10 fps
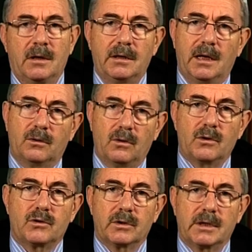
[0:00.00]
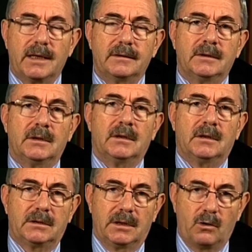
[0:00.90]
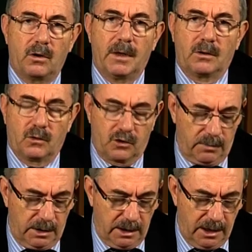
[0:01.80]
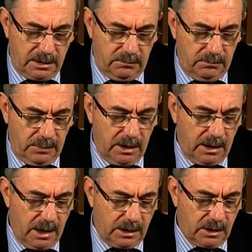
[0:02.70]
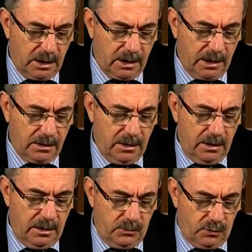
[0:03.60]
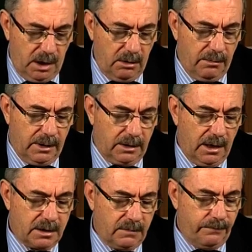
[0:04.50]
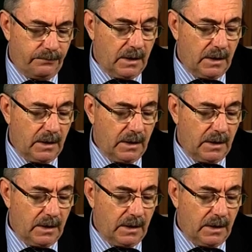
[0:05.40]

Yani konuşurken işte normal konuşmak lazım. Bağırarak çağırarak söylememek lazım.